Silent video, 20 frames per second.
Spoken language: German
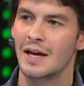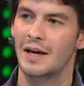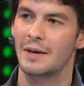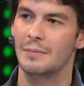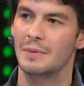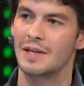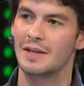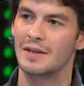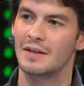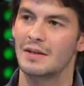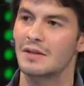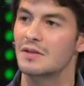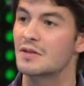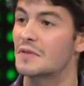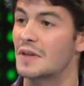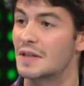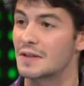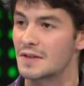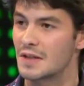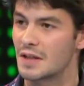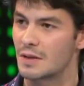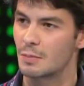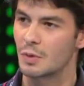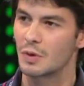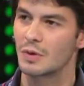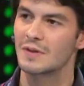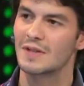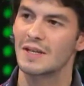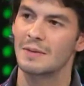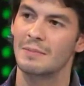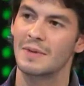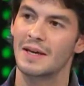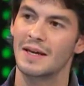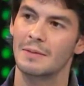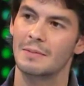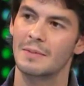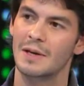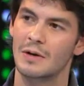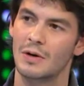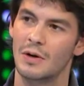habe ich 20 Punkte
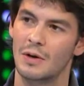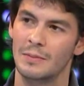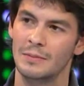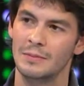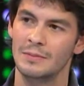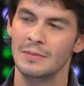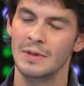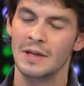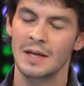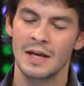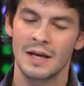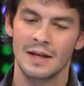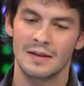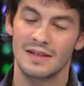mehr bekommen. Mhm.